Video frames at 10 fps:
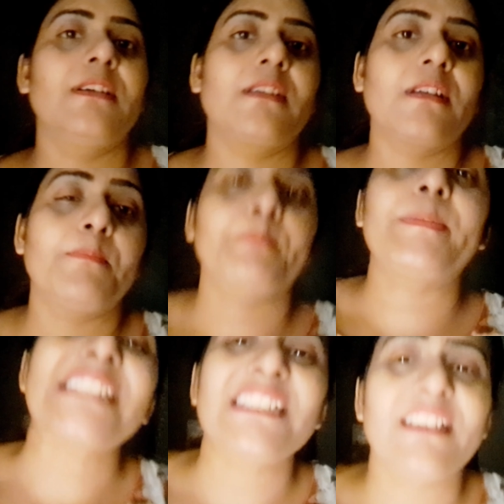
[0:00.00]
लग के ना
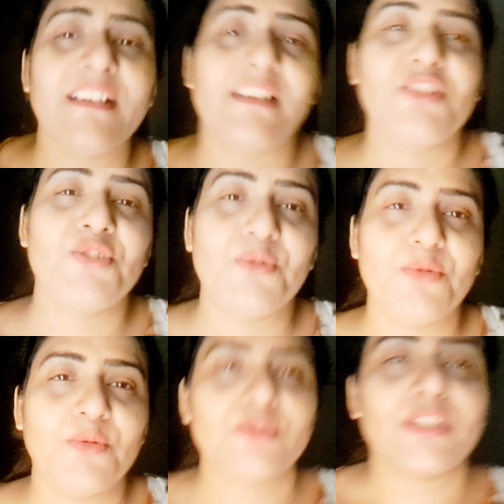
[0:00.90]
पसीने आने
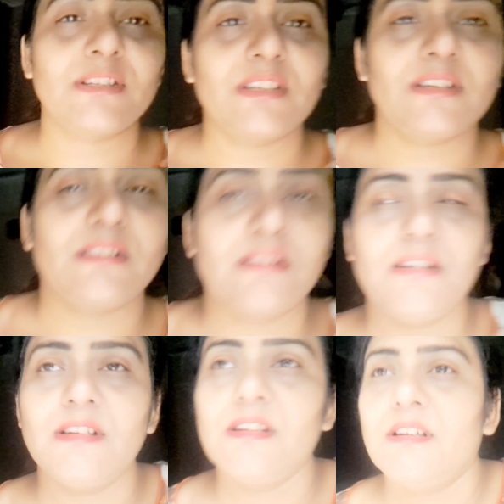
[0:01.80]
शुरू हो जाते हैं
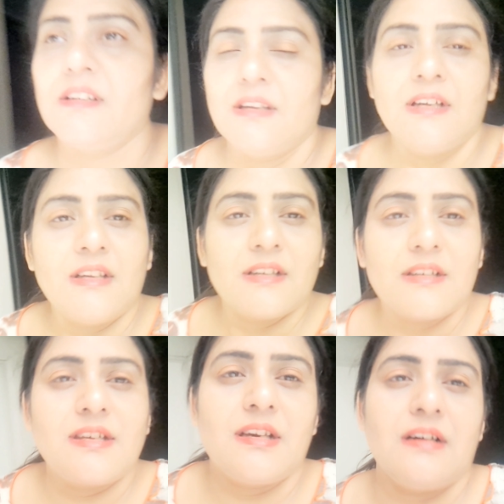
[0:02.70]

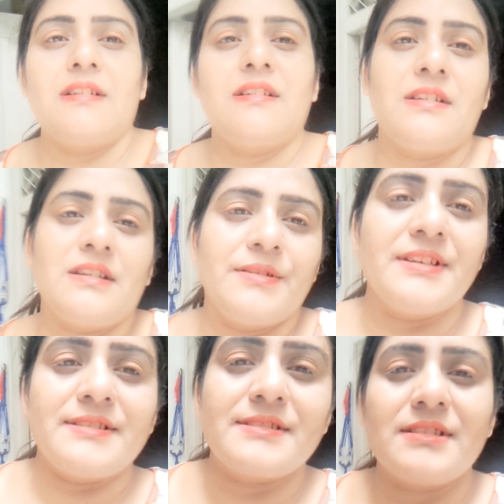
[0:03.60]
क्या करें
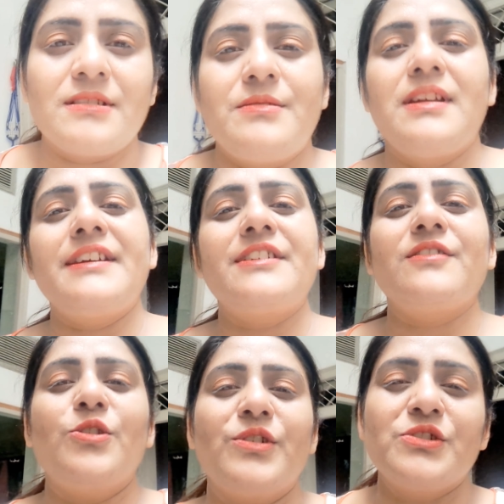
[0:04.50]
भाई सब लाइट
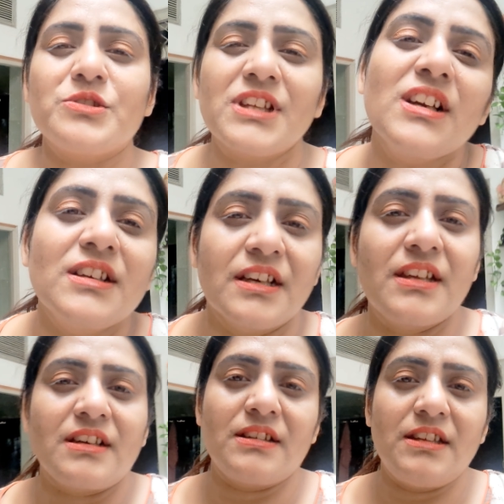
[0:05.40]
वालों ने तो तंग
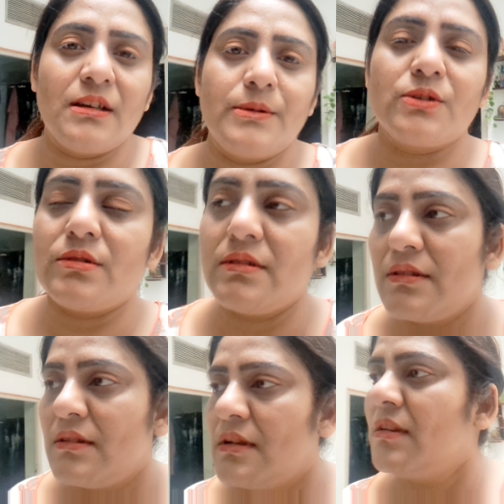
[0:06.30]
करके रख दिया
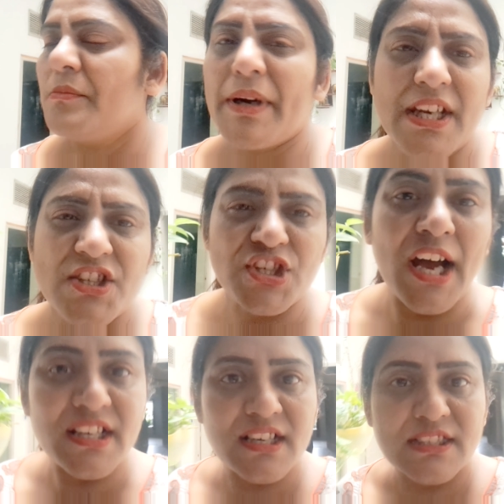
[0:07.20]
बिल्कुल
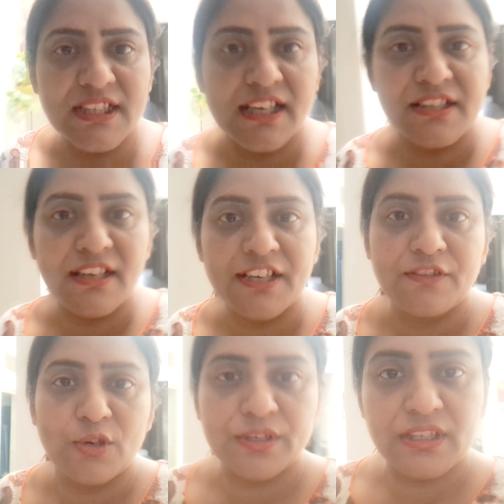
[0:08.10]
परेशान कर दिया इन लाइट
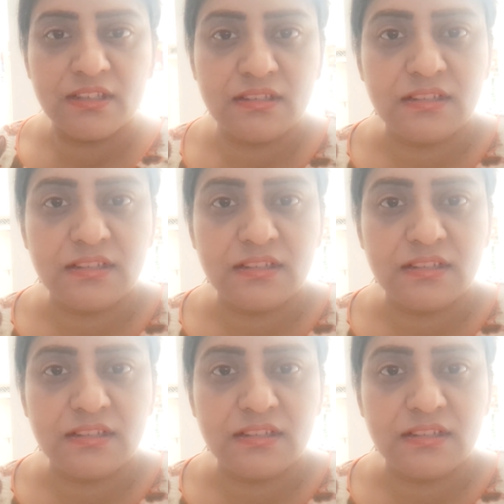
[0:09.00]
वालों ने